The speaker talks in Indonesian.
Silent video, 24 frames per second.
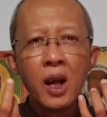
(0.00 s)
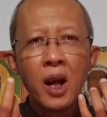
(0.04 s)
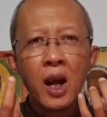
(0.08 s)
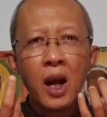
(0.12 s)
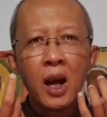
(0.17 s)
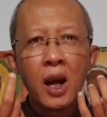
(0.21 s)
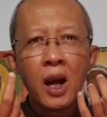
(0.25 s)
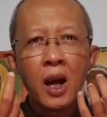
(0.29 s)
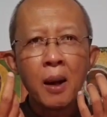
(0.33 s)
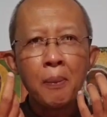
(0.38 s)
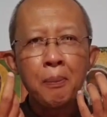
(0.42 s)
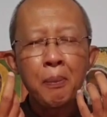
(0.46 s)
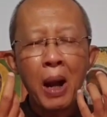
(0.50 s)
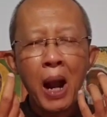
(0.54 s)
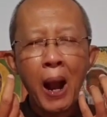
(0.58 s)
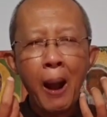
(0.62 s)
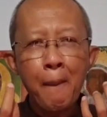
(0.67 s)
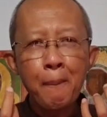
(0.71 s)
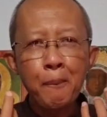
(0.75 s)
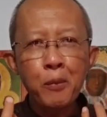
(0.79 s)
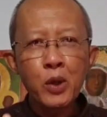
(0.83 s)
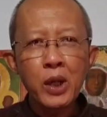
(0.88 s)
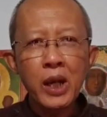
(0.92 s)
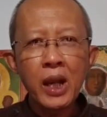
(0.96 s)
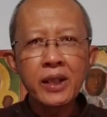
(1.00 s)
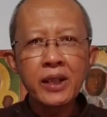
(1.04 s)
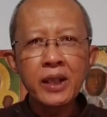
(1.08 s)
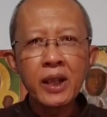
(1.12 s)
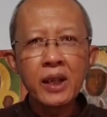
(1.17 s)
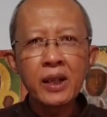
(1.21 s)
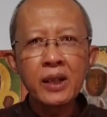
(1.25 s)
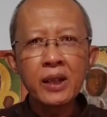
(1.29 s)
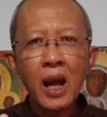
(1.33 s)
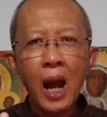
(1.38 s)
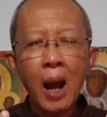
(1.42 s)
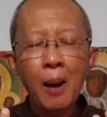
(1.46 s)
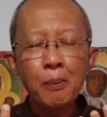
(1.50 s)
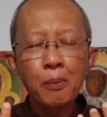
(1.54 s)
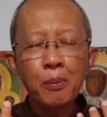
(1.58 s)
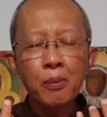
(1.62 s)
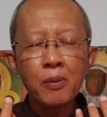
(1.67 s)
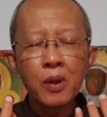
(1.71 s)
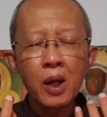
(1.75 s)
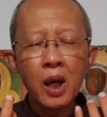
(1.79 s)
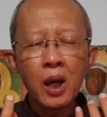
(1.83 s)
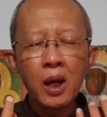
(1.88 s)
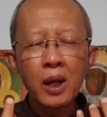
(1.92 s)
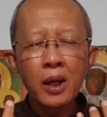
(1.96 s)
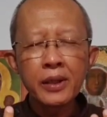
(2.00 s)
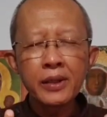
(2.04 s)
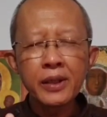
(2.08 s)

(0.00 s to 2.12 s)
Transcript: uh, pengampunan dan uh,